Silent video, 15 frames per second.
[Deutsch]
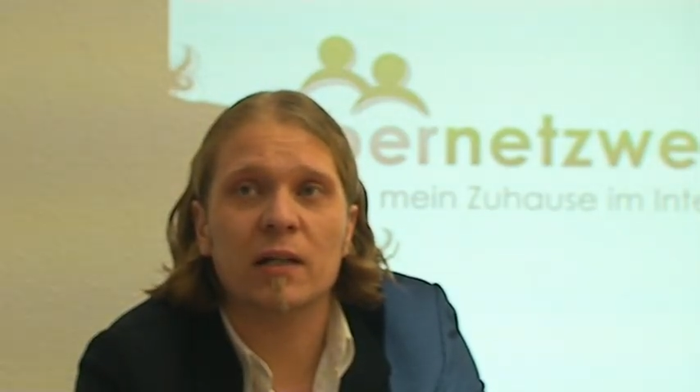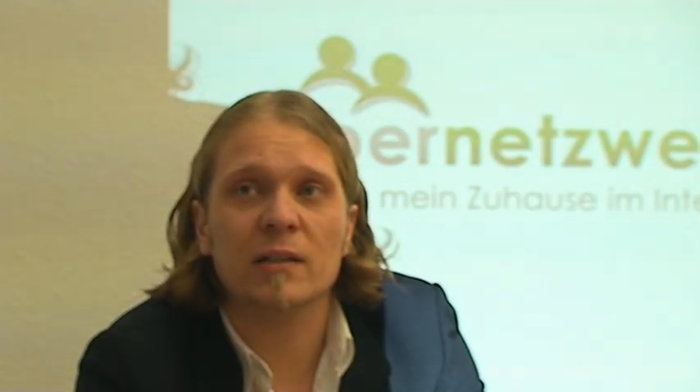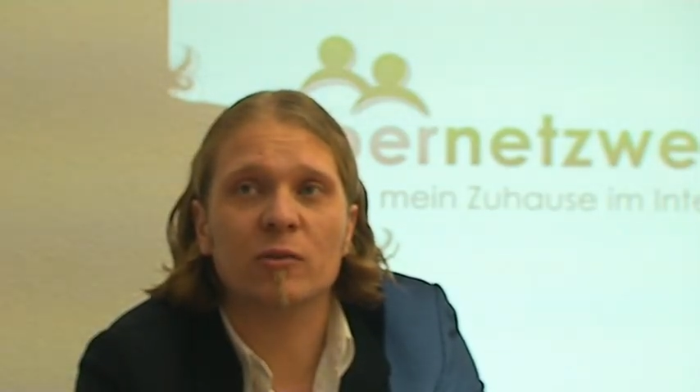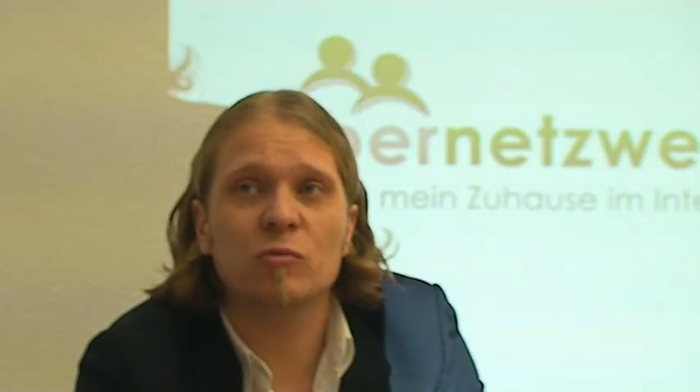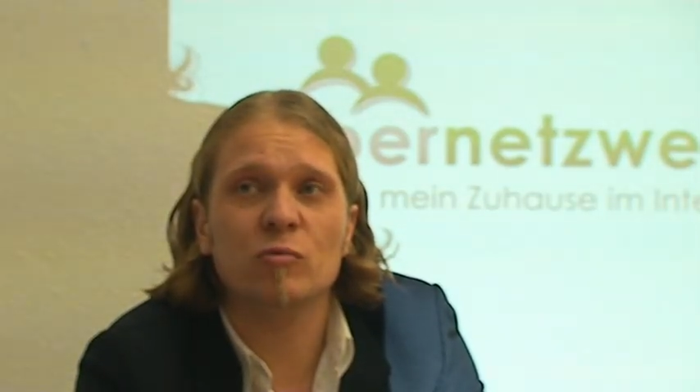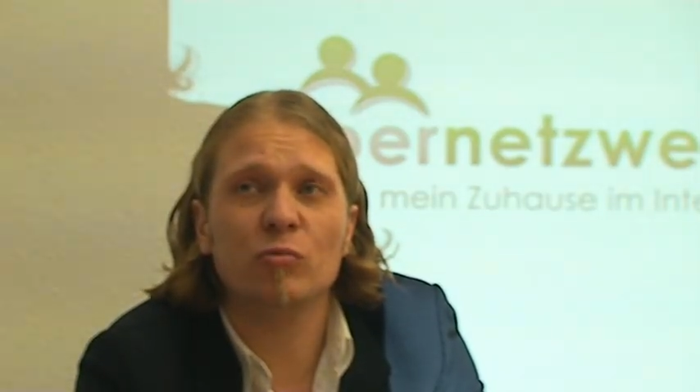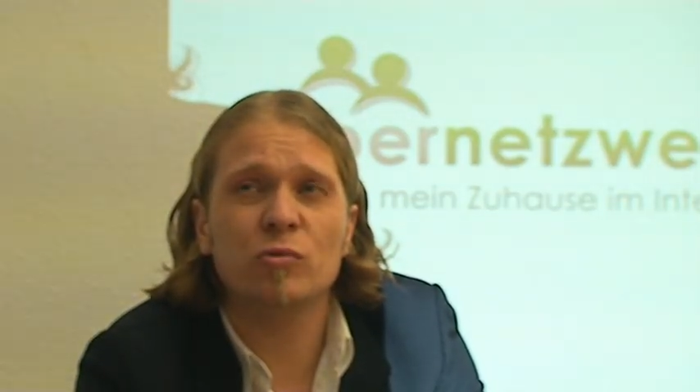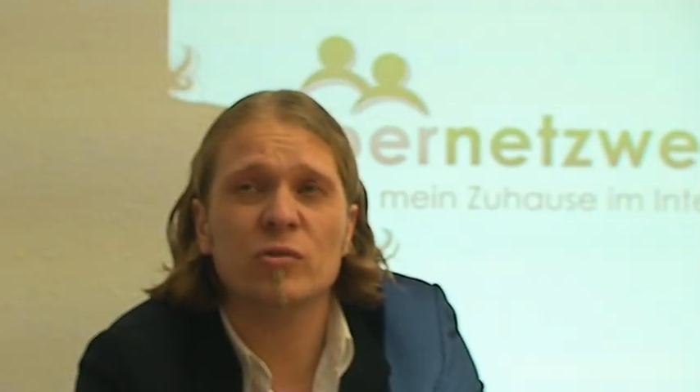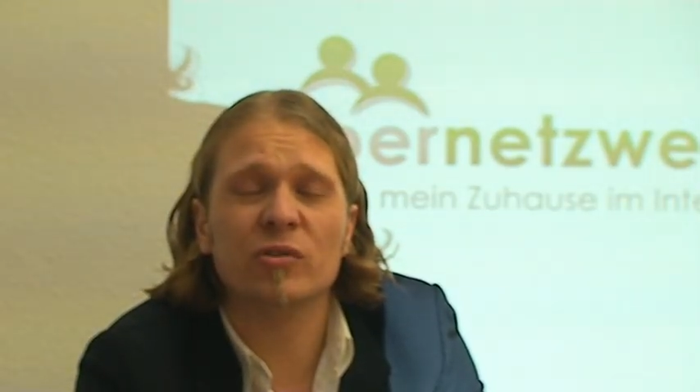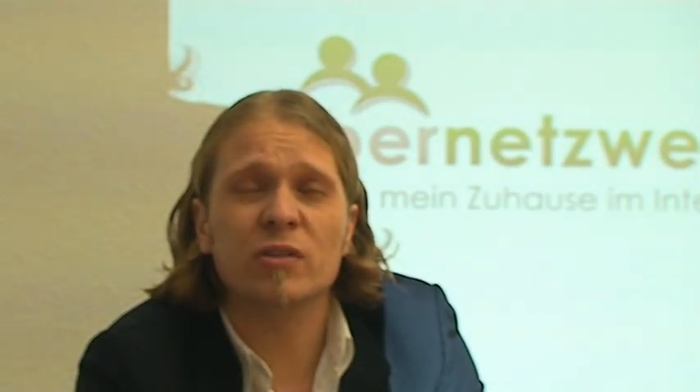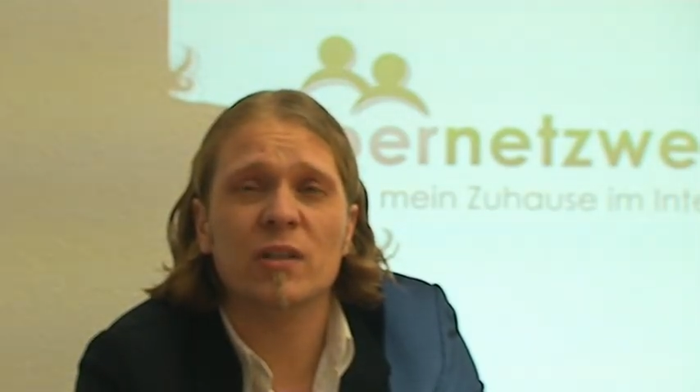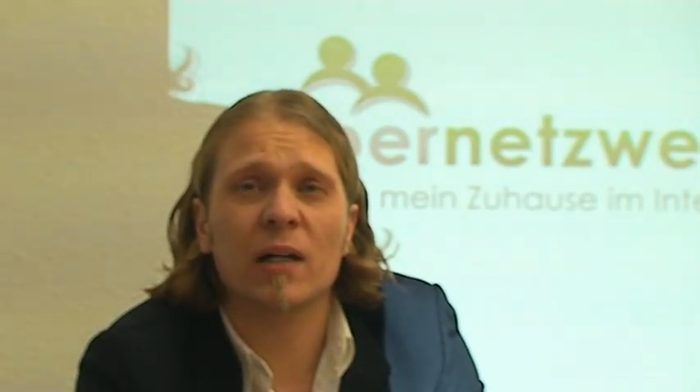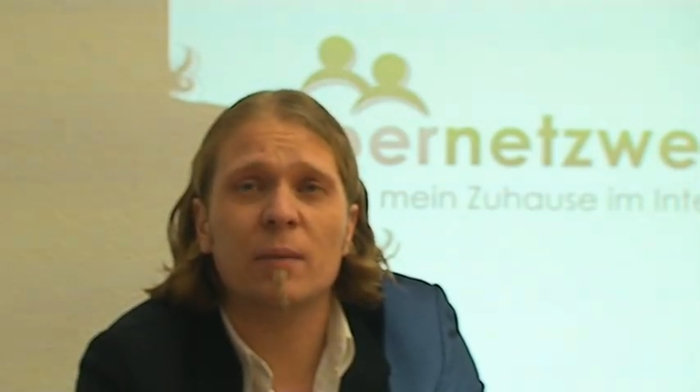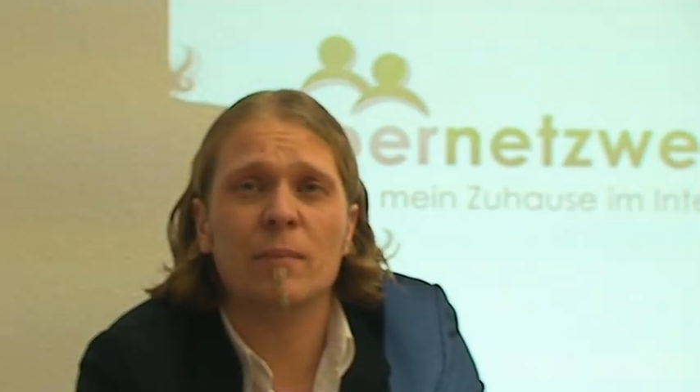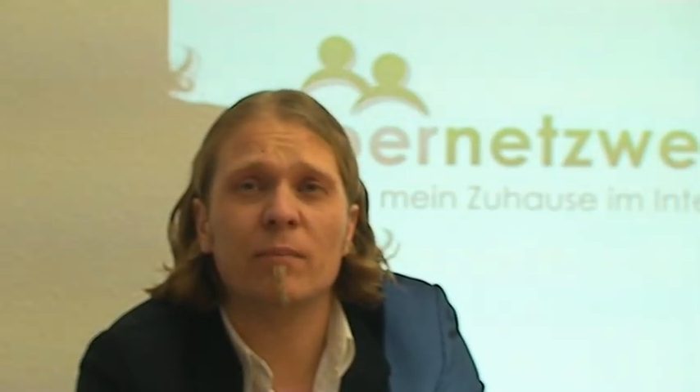hat
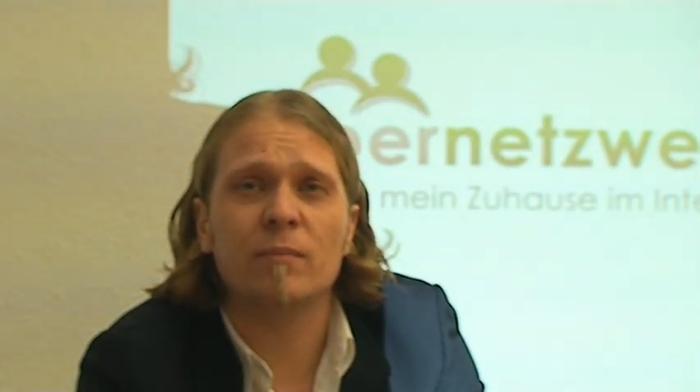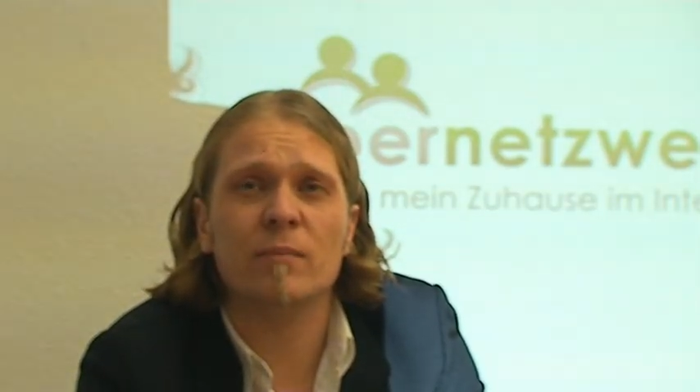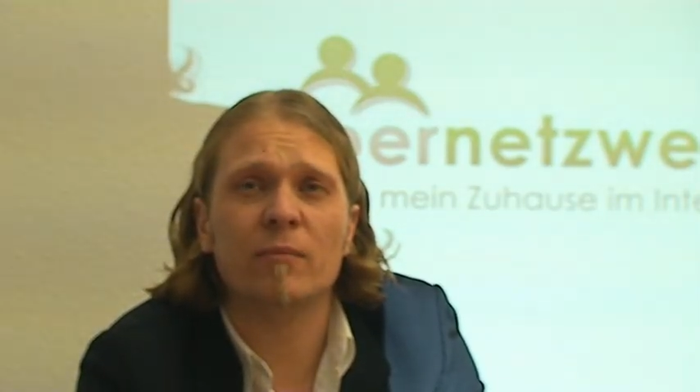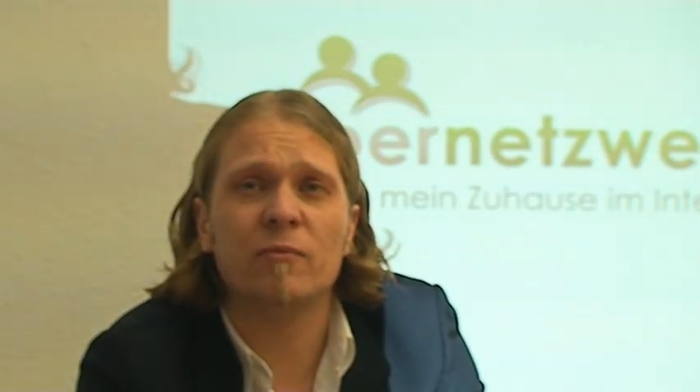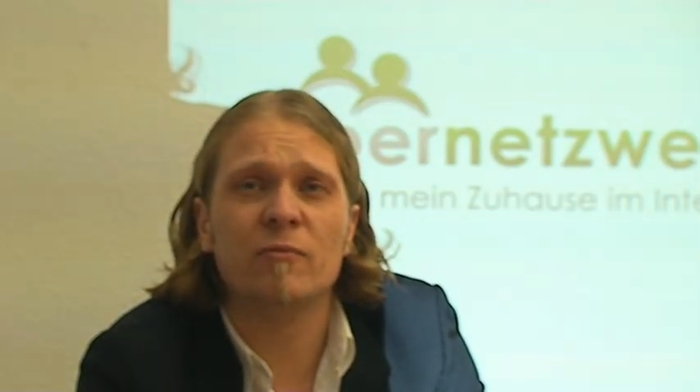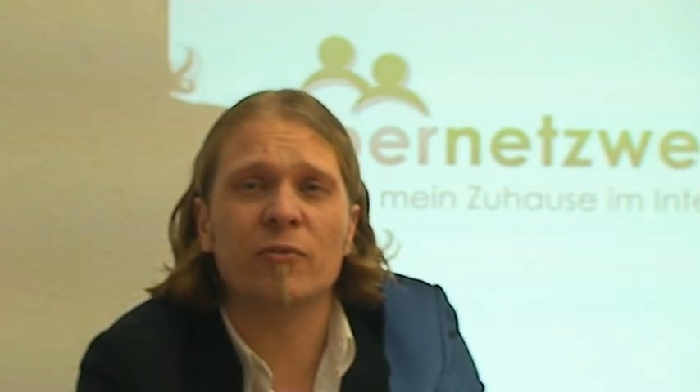gut ähm,